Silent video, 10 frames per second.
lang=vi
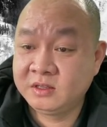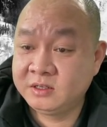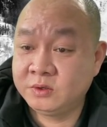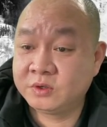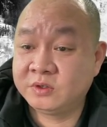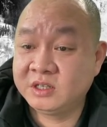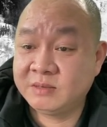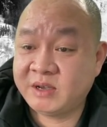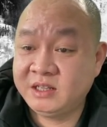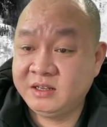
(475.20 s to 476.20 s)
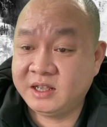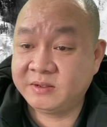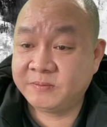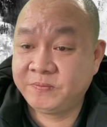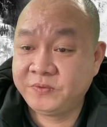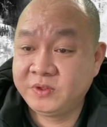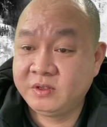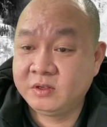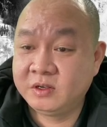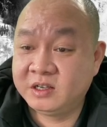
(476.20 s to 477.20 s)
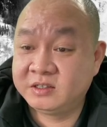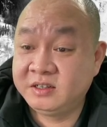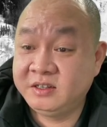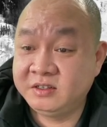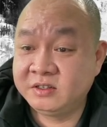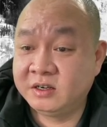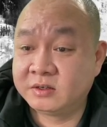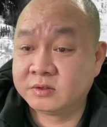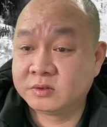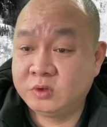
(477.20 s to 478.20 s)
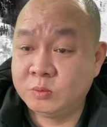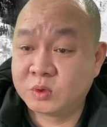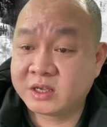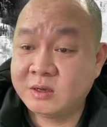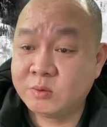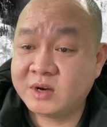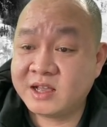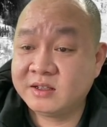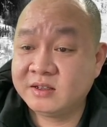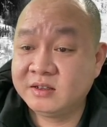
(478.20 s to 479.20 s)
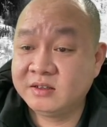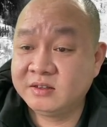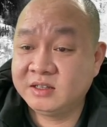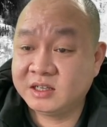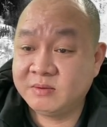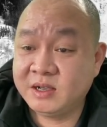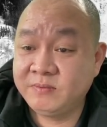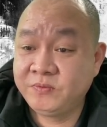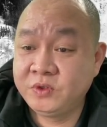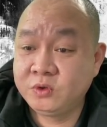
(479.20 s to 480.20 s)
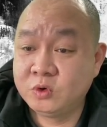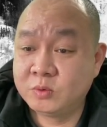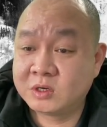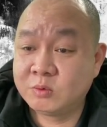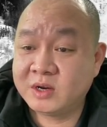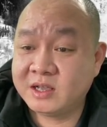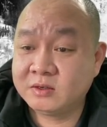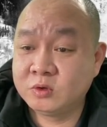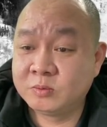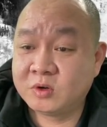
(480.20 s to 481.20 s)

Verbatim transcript: thế rồi có những cái máy thế này ở ờ, trên thị trường cùng một cái công năng nha các bác cùng một công năng gồm